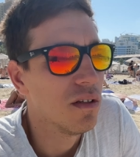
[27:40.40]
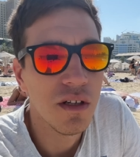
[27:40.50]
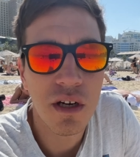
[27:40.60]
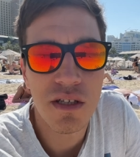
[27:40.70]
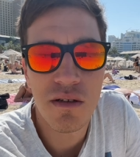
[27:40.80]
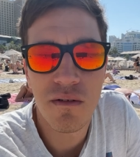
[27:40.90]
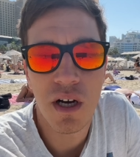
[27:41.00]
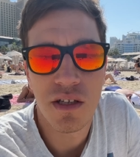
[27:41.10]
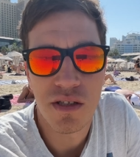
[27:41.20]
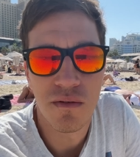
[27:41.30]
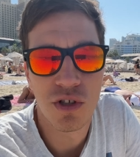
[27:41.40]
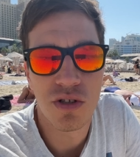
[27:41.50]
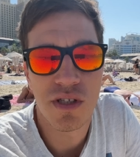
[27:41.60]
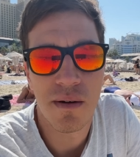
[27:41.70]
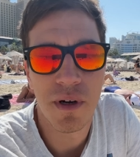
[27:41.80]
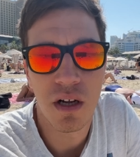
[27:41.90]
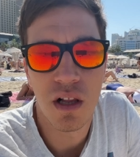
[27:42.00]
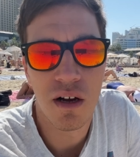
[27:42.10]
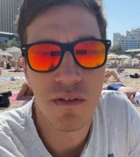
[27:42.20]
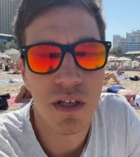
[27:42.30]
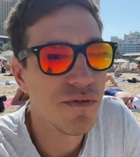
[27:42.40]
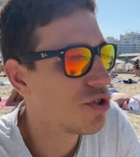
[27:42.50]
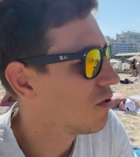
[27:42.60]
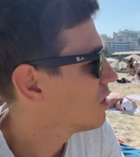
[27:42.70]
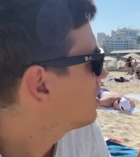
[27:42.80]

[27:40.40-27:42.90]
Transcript: и развивается. Вот что самое главное. Все вот